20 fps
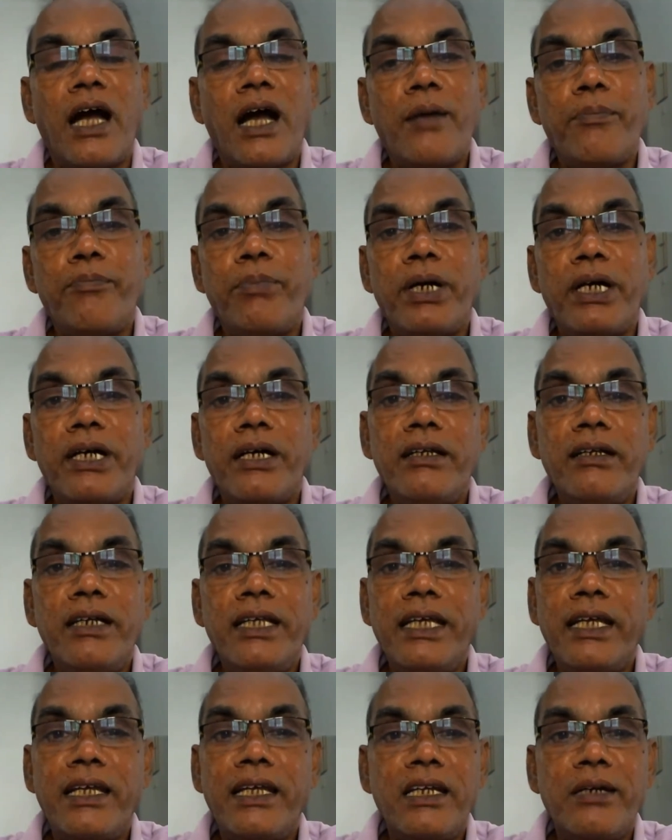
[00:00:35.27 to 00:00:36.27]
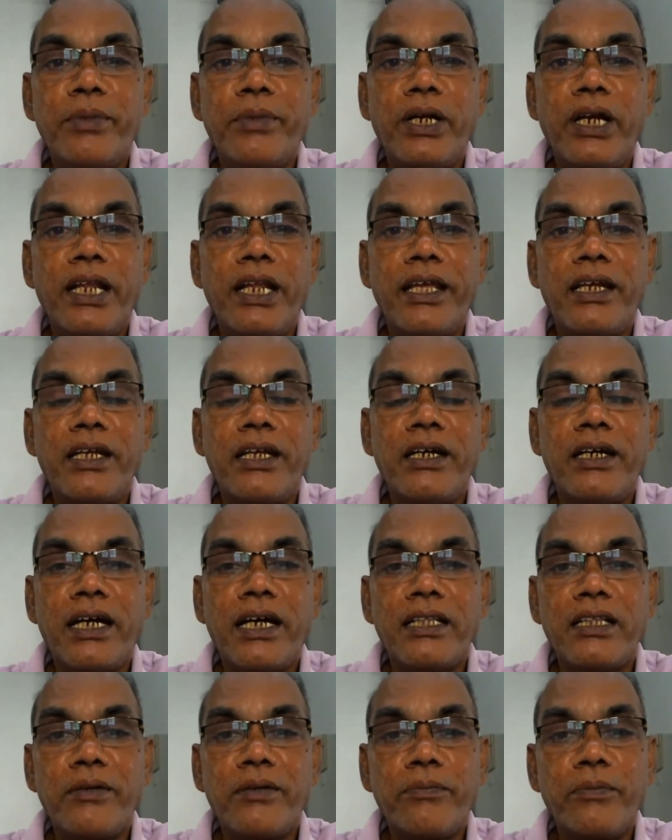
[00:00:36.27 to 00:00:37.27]
அப்போ நீங்கள் என்ன பண்ணுறீங்கன்னா
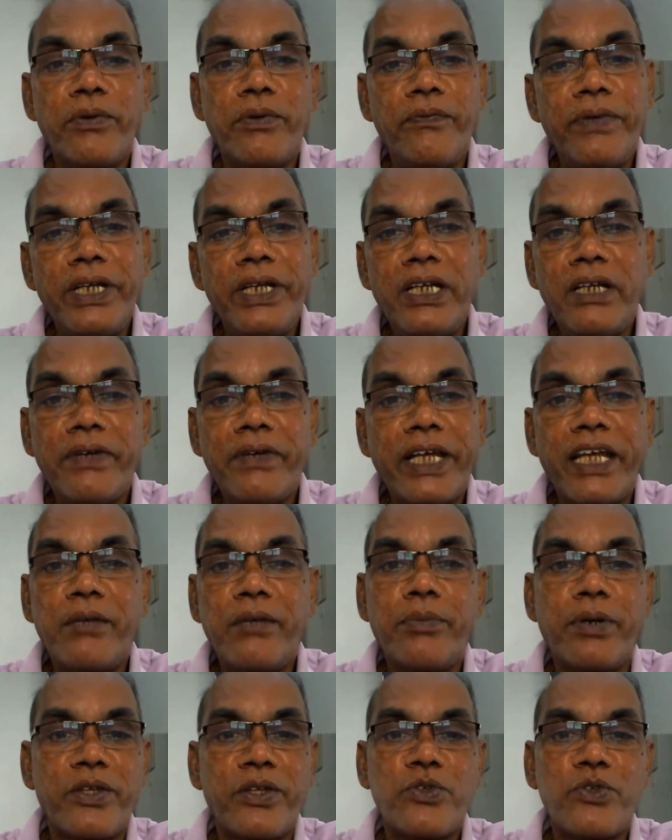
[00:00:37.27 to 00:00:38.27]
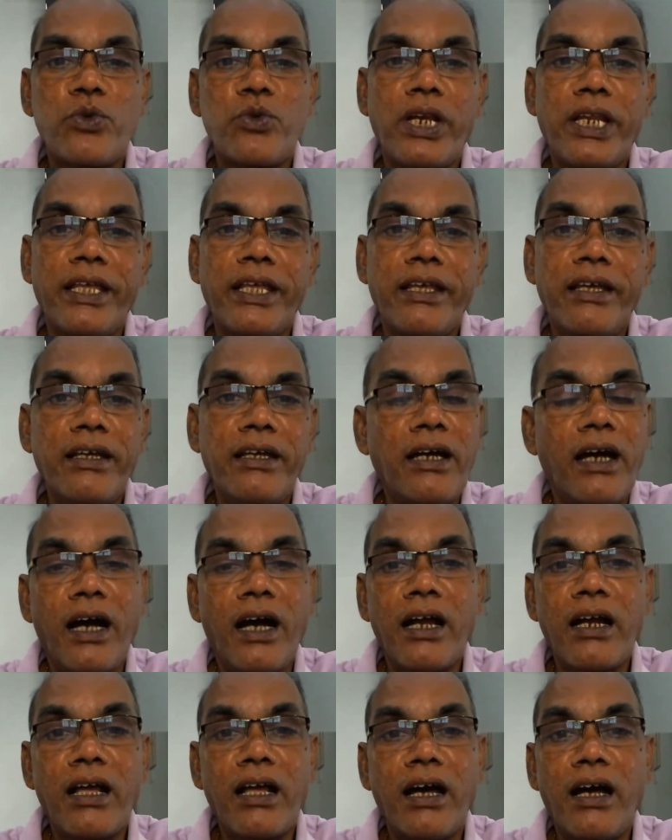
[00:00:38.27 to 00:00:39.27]
அந்த வீட்டை வெக்கேட் பண்ண சொல்கிறீங்க
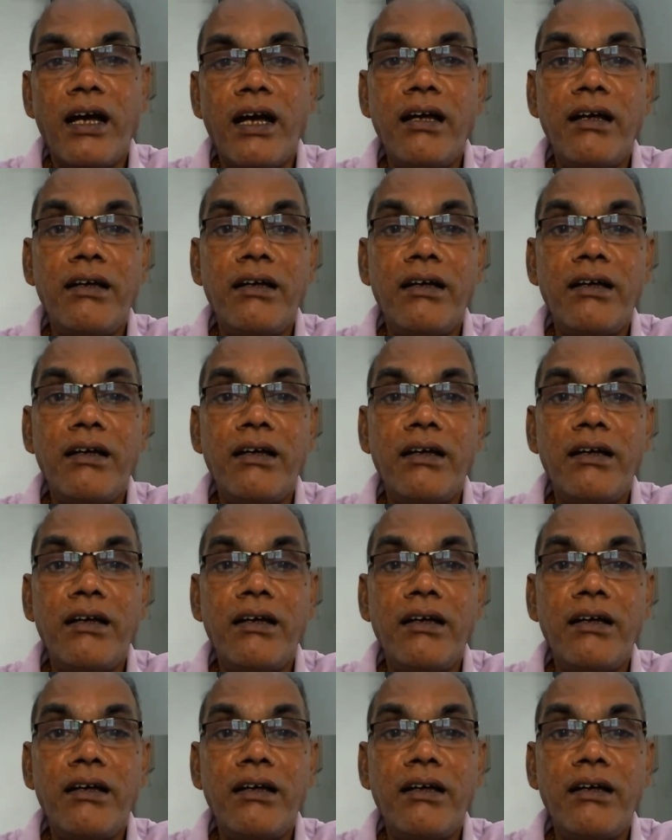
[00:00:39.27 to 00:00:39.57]
ஆனால்